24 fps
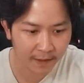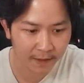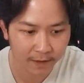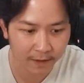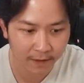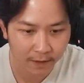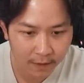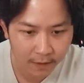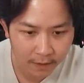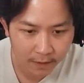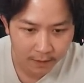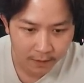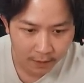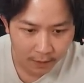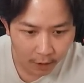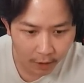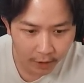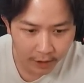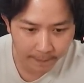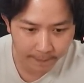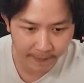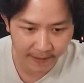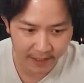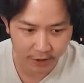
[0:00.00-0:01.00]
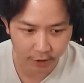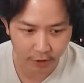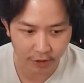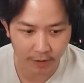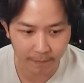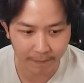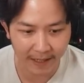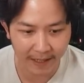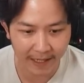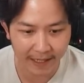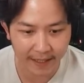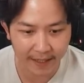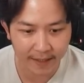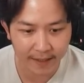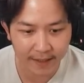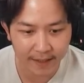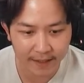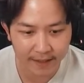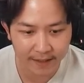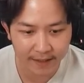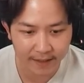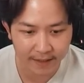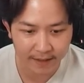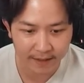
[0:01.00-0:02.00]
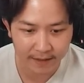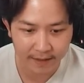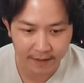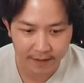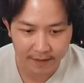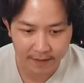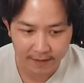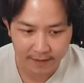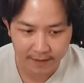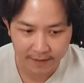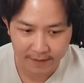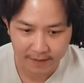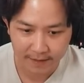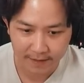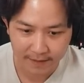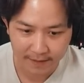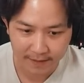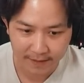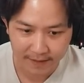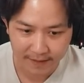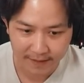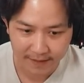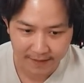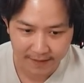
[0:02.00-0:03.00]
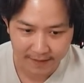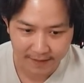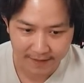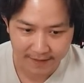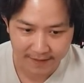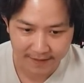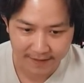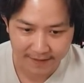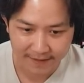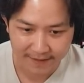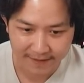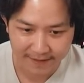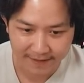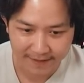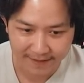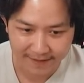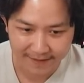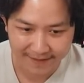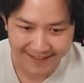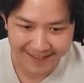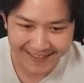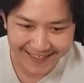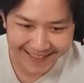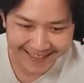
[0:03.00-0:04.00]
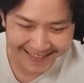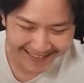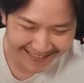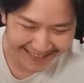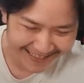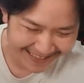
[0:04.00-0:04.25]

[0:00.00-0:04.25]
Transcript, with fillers: season 12. Oh, ini person kemarin nih. Yang Jangan musuh nggak yang gue apa